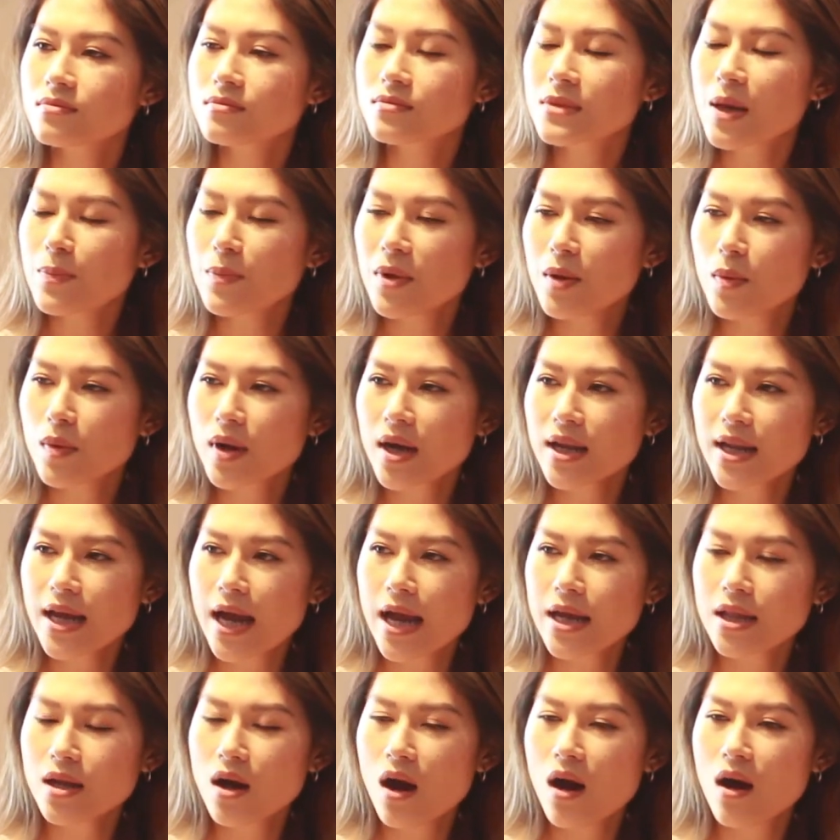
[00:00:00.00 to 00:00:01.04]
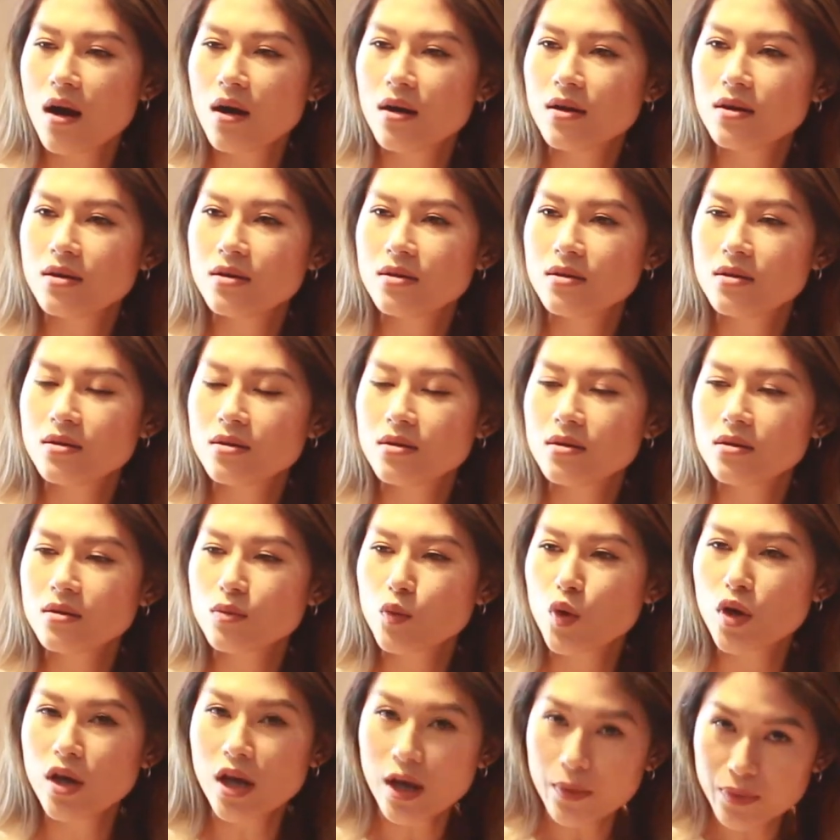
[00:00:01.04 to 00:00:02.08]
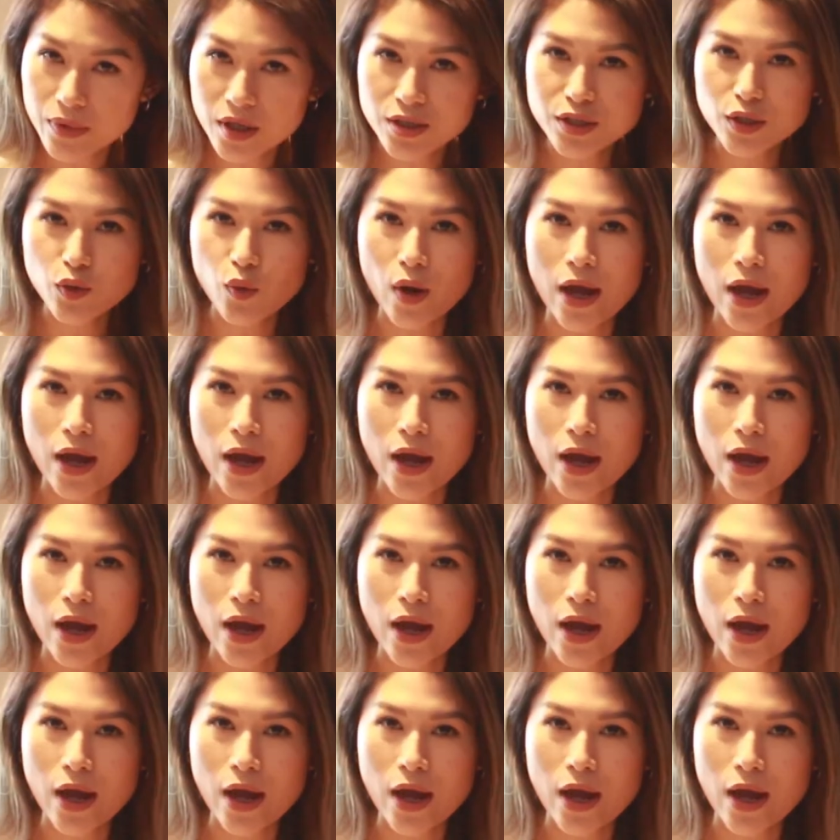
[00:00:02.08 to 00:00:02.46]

tâm bị một cái này nó hơi nguy hiểm tới sức